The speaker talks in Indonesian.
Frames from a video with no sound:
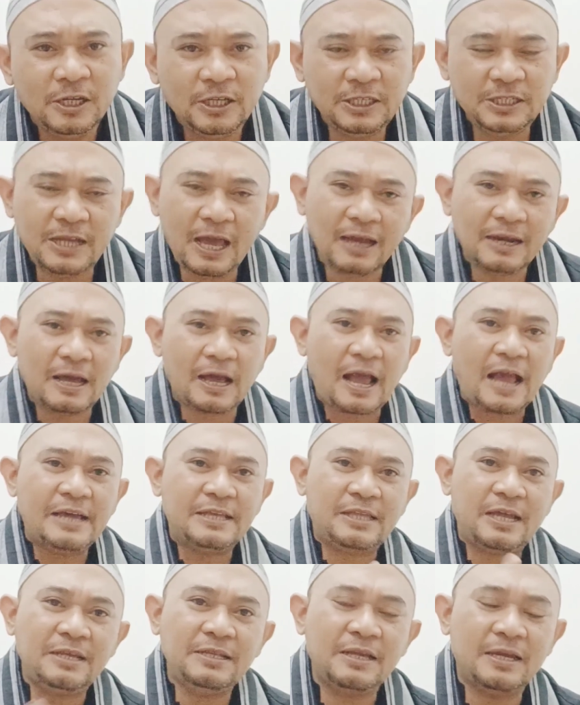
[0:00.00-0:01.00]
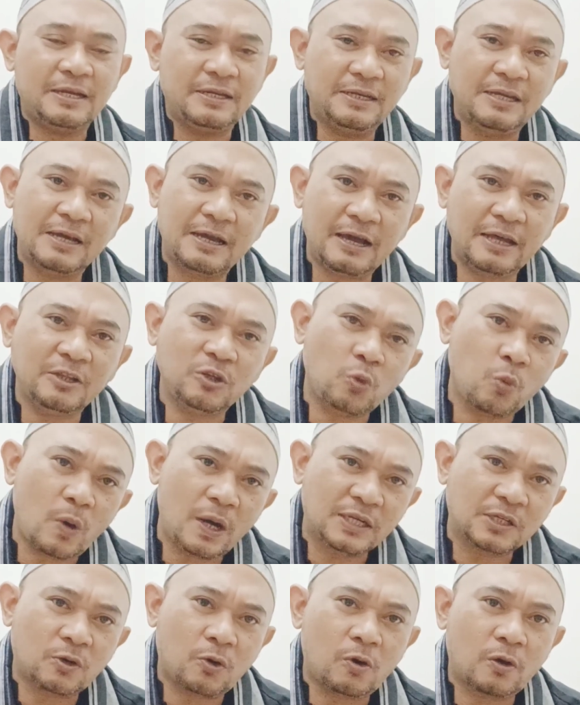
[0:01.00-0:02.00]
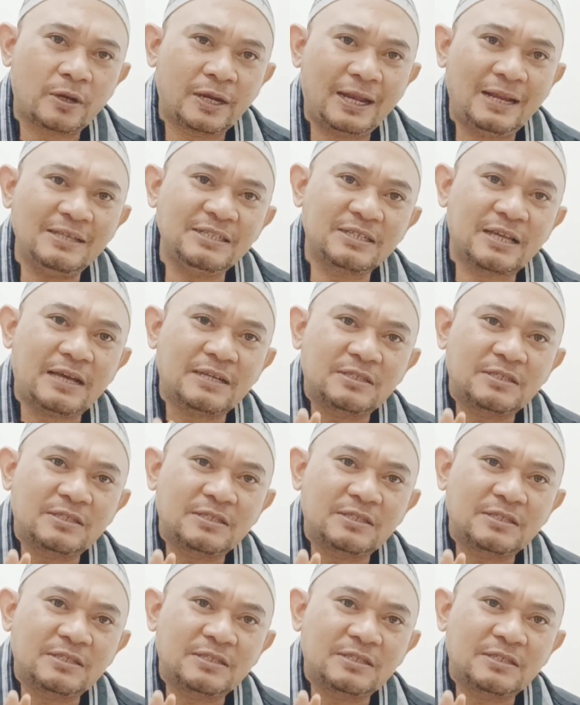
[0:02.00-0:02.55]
Ini ada kaitannya dengan Tuan Cornelis